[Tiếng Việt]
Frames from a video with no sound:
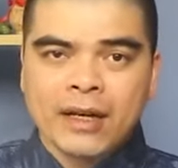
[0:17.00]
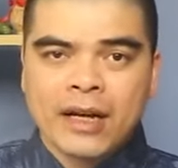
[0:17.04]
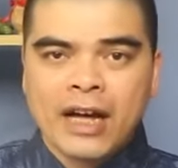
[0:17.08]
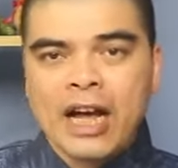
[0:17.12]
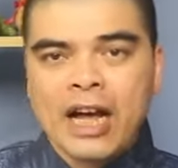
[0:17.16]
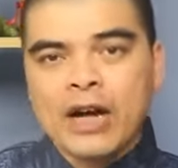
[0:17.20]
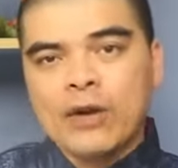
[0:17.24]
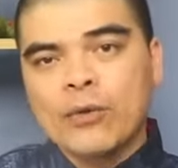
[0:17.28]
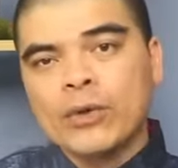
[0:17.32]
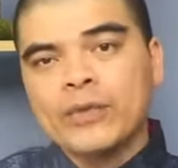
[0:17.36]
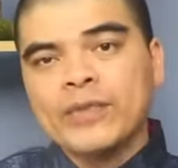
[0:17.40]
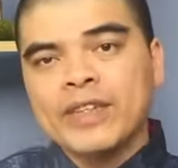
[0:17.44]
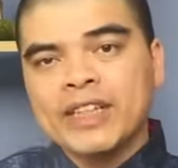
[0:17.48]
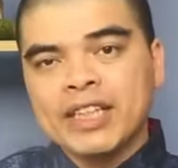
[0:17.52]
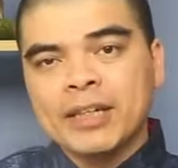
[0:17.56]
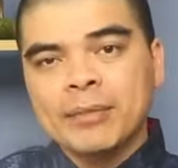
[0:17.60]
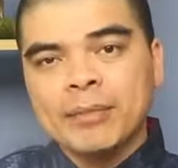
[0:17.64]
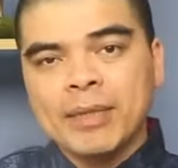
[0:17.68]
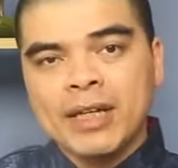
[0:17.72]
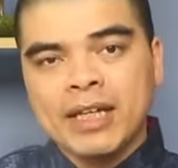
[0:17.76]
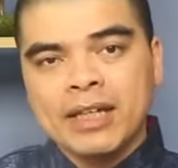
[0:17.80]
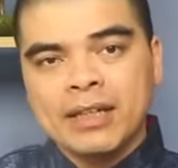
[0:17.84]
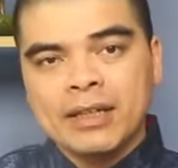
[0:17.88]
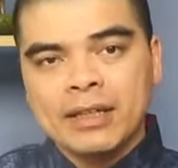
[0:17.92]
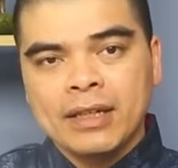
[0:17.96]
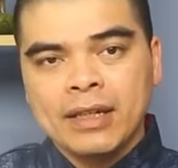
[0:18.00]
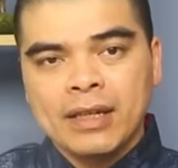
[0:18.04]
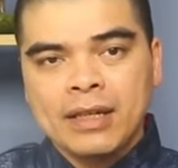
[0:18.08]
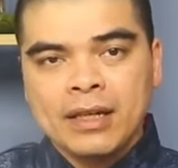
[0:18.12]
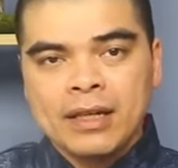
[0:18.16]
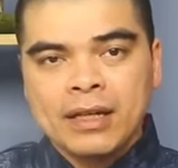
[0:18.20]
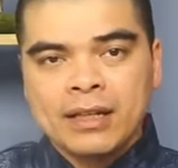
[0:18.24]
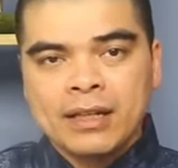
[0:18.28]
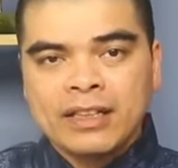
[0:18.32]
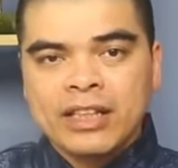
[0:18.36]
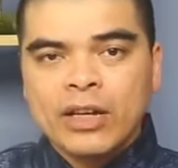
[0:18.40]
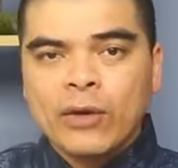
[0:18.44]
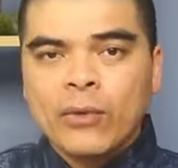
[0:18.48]
À, quý vị thân mến,
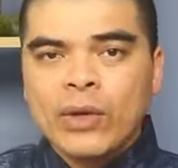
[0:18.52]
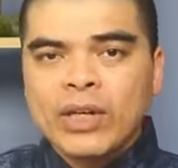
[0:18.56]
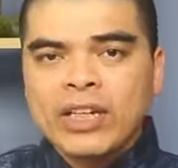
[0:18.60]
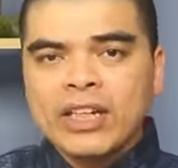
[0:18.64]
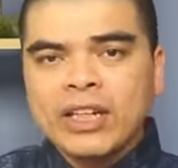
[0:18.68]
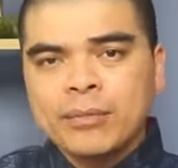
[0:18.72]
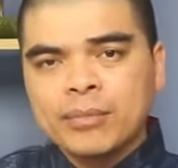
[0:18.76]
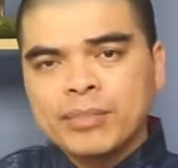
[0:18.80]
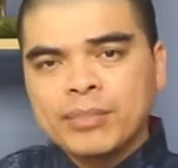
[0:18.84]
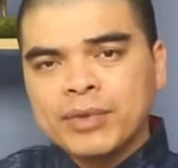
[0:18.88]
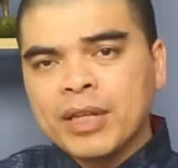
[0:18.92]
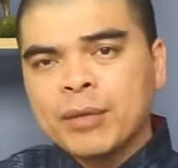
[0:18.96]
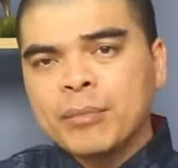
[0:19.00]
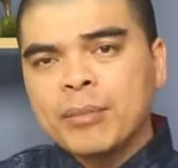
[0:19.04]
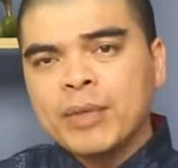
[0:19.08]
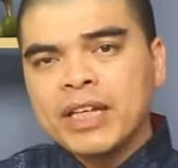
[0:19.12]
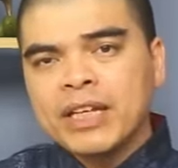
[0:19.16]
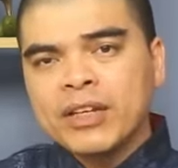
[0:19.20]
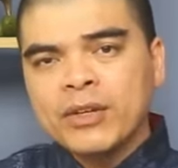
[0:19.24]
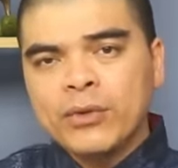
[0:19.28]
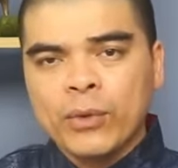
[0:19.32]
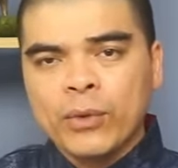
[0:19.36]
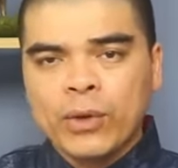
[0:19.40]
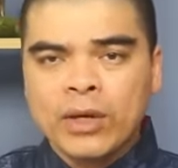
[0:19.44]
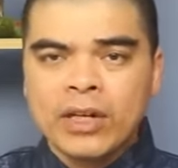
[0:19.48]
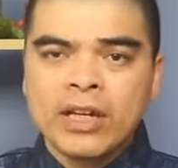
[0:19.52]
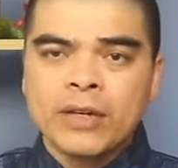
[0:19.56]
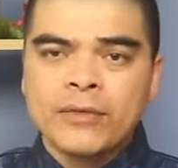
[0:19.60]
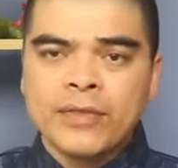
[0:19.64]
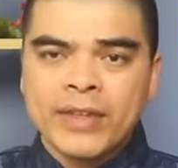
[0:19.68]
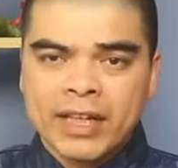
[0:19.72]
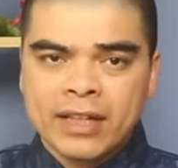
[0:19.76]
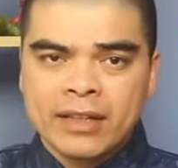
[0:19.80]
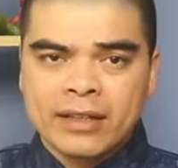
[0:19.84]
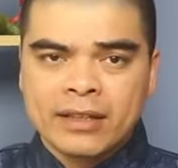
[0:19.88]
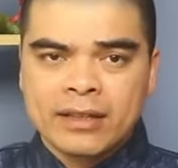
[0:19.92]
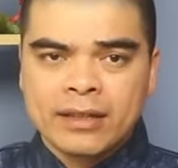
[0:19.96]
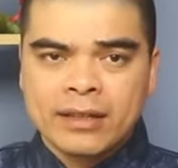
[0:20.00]
theo quan niệm tâm linh của người
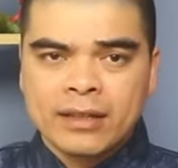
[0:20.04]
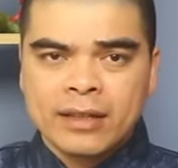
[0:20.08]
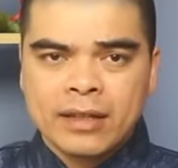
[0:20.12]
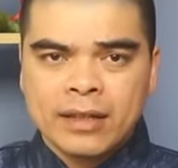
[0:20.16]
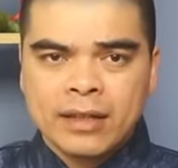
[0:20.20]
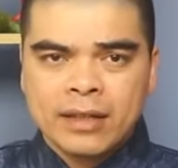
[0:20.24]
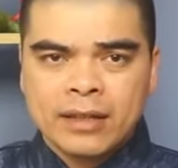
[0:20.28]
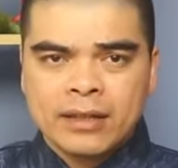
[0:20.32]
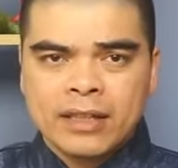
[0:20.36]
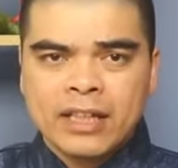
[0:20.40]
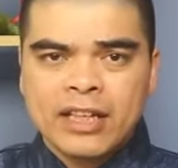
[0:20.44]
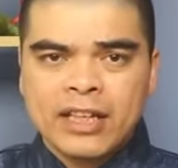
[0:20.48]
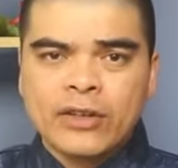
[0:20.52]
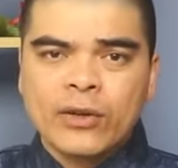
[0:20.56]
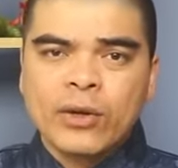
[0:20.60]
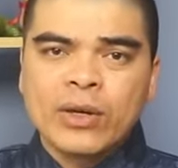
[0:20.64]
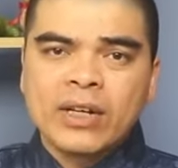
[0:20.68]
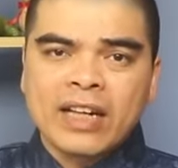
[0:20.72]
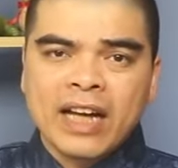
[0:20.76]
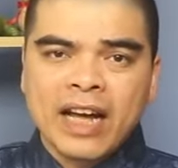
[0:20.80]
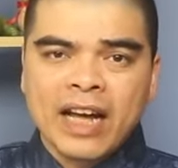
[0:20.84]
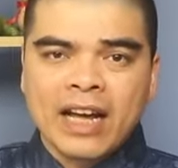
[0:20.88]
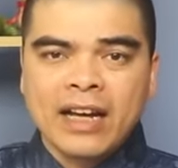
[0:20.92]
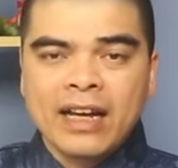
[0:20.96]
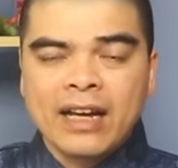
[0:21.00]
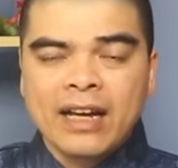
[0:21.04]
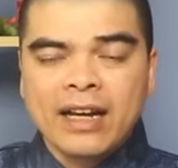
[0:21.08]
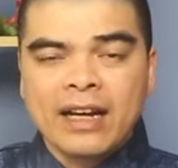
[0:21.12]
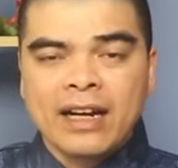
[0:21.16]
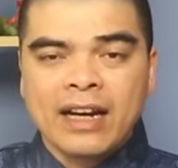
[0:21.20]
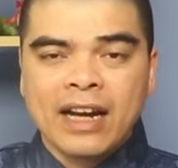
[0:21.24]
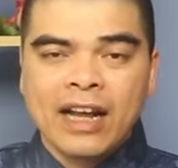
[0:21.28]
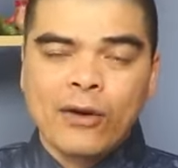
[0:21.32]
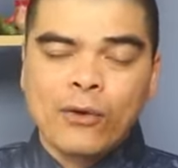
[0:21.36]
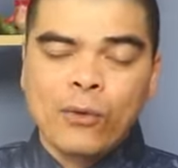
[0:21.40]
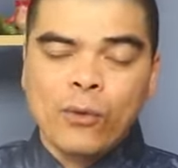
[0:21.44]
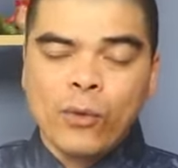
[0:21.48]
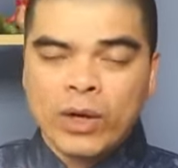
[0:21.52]
Việt thì con cái
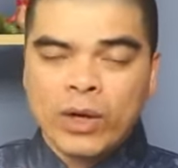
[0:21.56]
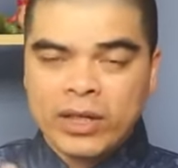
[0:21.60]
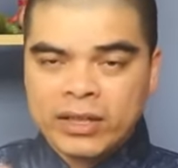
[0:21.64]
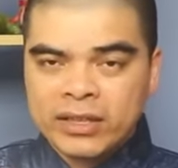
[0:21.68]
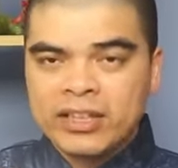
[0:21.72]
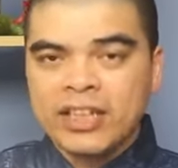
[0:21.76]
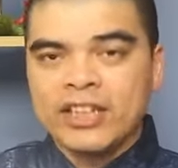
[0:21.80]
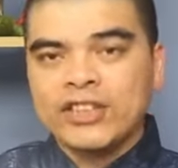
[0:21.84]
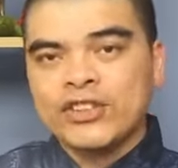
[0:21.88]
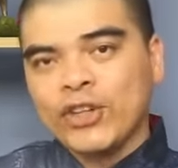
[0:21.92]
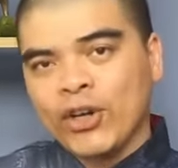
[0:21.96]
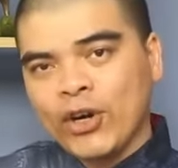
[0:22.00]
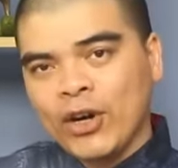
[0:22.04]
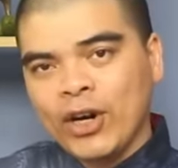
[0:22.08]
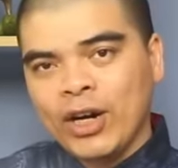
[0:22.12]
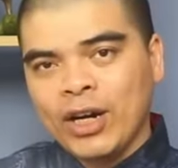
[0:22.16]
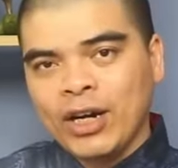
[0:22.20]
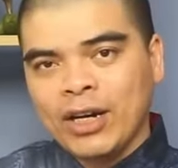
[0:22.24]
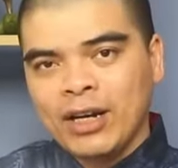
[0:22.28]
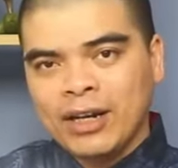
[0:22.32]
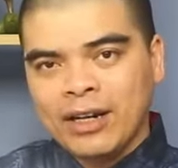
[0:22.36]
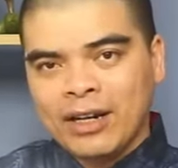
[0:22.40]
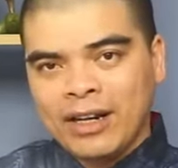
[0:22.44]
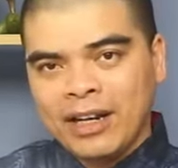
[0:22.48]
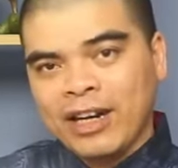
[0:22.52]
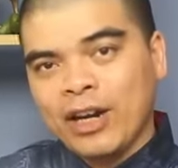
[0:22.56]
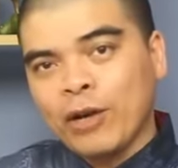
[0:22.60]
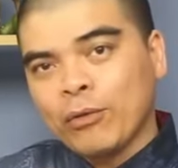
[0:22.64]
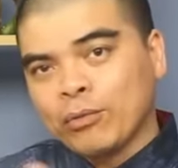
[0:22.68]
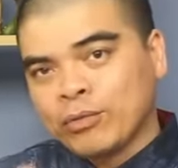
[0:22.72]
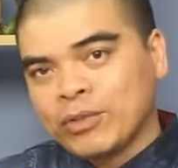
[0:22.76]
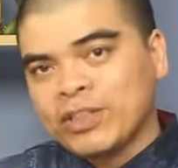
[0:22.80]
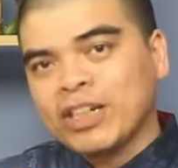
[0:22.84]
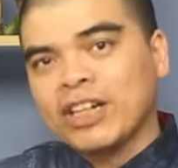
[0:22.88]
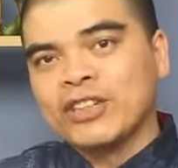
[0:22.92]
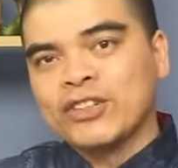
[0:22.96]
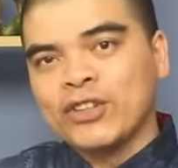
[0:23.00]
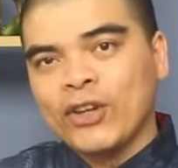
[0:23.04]
là của trời cho, là lộc
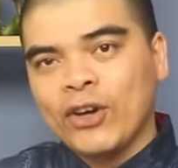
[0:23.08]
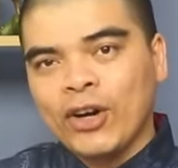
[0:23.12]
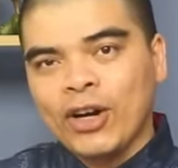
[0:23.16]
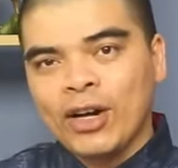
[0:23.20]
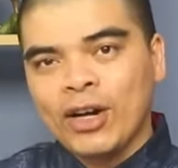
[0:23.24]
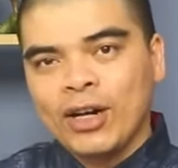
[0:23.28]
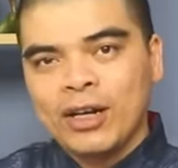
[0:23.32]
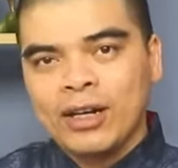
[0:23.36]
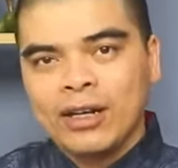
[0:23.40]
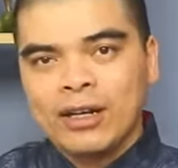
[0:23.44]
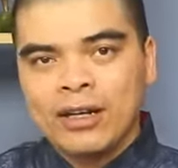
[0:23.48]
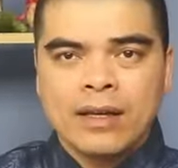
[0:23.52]
trời cho.